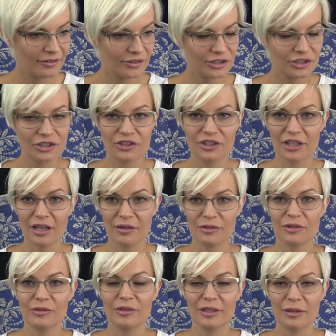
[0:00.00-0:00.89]
właśnie
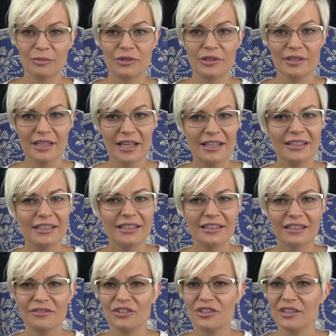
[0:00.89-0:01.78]
czekam sobie na przeceny
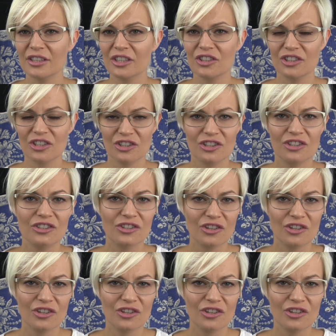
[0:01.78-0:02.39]
i te wszystkie rzeczy